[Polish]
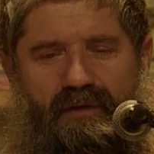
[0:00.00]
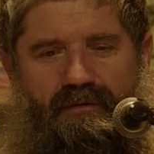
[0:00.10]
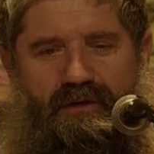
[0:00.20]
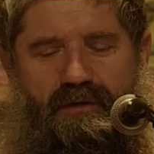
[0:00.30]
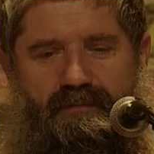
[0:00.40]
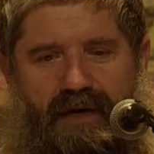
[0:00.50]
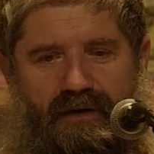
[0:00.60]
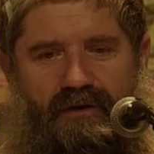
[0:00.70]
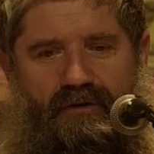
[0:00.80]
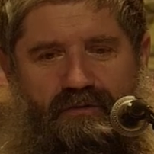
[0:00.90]
mianowicie
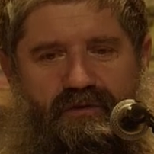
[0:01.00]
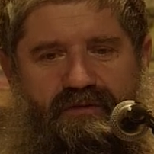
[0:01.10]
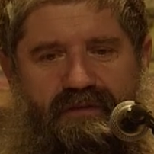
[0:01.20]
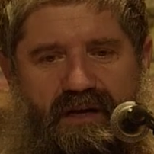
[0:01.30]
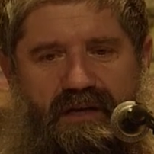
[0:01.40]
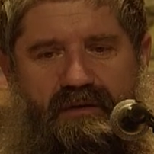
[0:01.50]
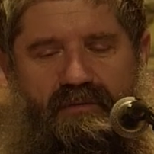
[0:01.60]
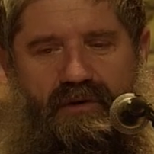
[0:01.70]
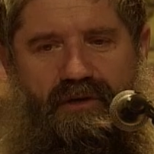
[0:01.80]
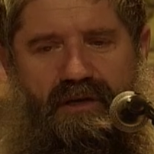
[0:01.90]
Panie otwórz
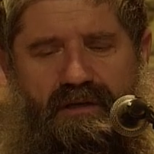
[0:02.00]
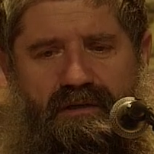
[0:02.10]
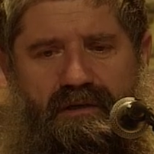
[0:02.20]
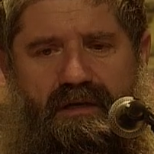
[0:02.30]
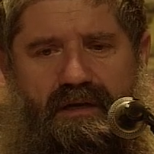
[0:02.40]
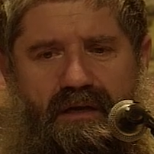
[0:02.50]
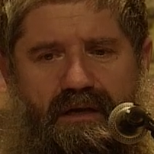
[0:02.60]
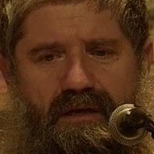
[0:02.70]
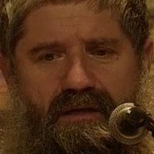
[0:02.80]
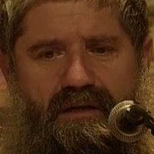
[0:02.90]
wargi moje,
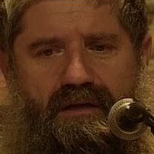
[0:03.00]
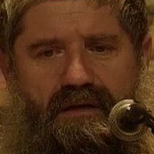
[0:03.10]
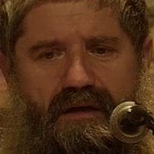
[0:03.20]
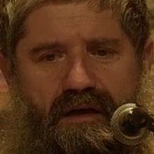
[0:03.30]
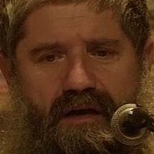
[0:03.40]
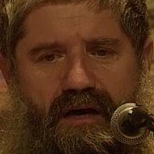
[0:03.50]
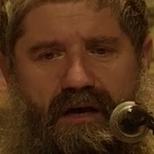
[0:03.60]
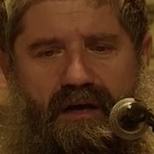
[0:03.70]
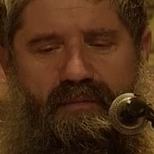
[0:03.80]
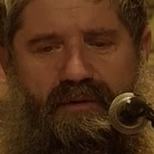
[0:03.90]
y,
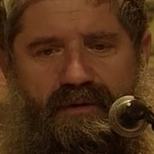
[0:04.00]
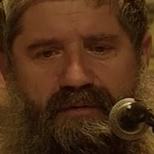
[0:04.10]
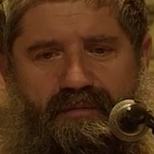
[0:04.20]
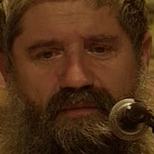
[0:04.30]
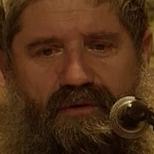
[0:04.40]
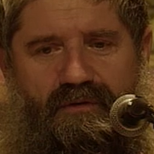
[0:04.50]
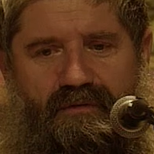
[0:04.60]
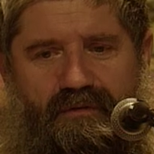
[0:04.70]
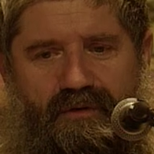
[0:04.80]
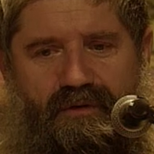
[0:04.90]
aby,
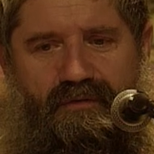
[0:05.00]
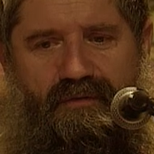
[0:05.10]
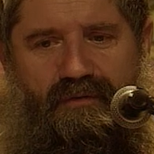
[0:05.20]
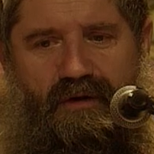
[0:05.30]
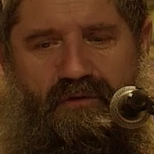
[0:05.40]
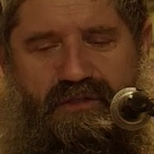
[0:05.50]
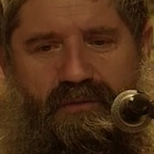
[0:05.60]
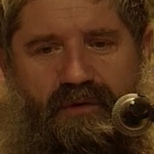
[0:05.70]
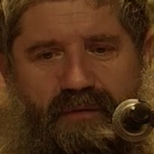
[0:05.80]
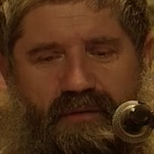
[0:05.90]
y, a
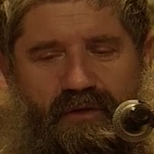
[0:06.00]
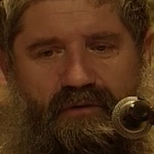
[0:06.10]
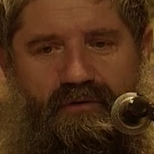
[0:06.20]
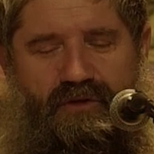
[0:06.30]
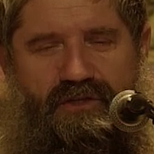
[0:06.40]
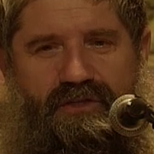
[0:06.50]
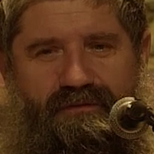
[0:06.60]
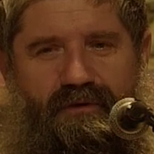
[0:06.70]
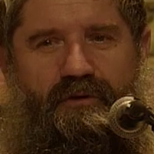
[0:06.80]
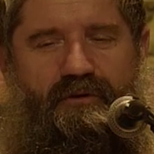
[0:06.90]
usta moje będą
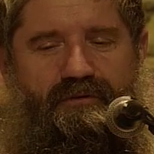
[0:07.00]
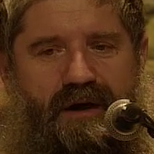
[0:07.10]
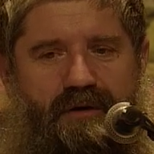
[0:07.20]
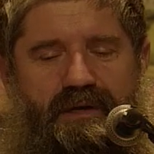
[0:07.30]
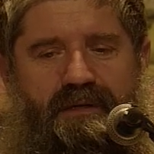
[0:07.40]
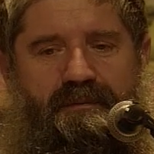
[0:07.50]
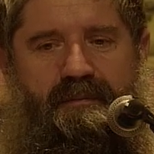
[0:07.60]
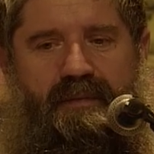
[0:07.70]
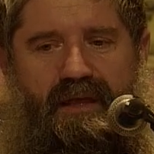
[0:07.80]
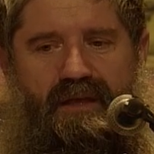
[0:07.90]
głosić swoją chwałę.
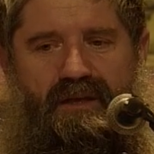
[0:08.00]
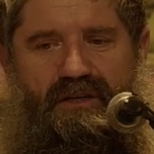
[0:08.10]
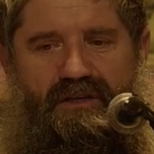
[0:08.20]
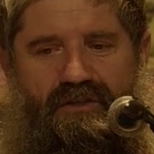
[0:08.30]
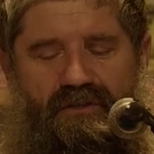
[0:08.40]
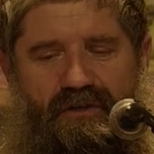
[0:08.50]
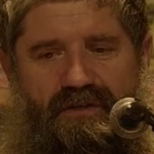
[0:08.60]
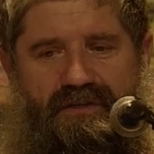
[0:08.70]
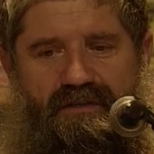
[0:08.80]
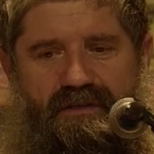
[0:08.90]
Że to
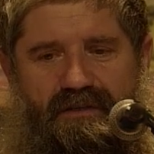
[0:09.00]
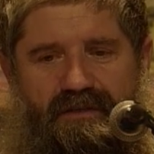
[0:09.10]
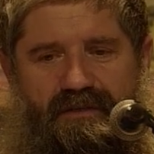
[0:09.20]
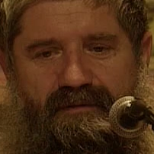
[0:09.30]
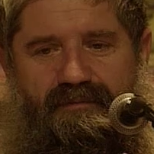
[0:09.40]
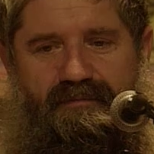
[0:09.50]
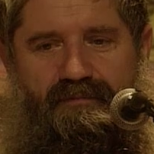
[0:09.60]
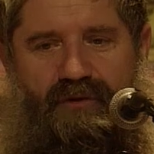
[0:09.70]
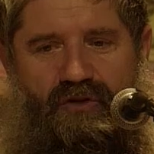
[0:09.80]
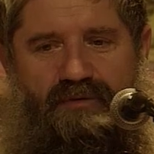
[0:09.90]
jest
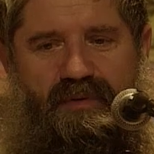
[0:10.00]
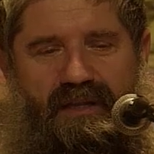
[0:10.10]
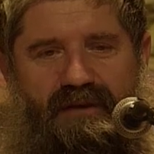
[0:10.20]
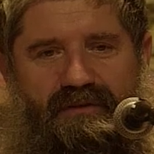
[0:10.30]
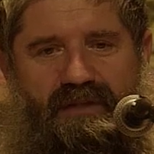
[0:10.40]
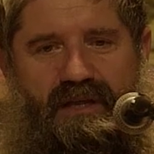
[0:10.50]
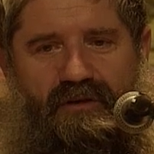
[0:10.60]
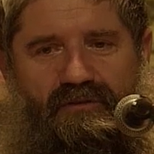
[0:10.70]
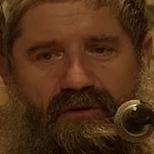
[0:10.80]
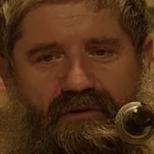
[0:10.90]
prośba
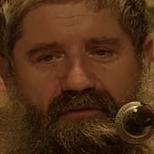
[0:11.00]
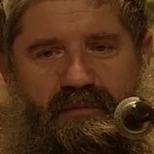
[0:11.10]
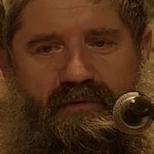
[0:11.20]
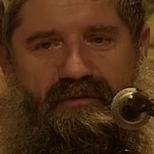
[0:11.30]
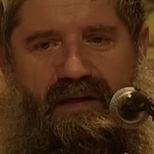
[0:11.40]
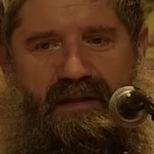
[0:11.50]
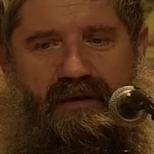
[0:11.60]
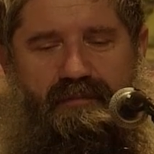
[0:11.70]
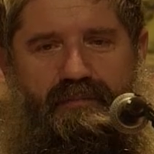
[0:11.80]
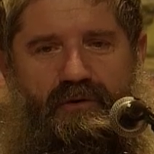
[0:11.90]
Dawida, którą
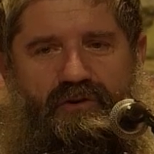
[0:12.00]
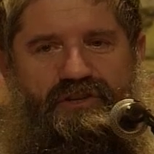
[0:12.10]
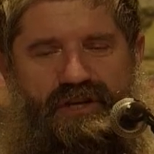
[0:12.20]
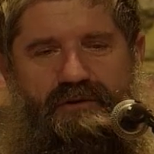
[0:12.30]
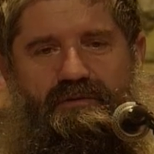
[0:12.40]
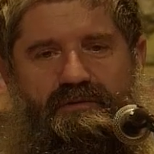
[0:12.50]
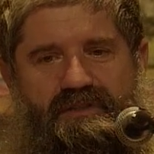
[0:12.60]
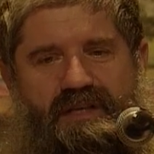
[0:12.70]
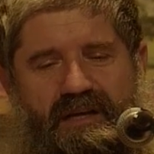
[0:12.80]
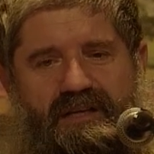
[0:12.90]
wypowiada po grzechu,
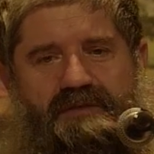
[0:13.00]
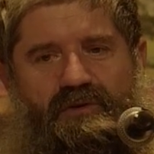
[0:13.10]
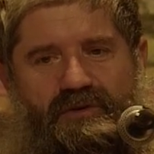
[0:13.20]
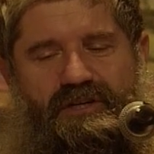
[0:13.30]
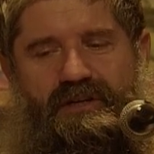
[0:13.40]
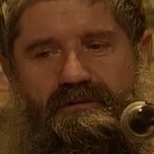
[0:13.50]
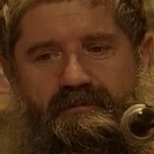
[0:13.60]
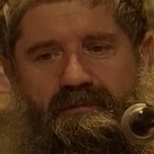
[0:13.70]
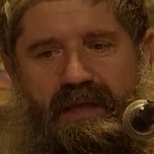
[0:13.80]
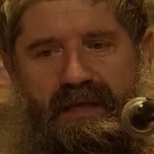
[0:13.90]
zaraz po
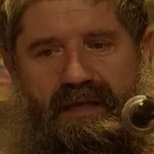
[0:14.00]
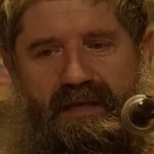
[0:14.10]
grzechu.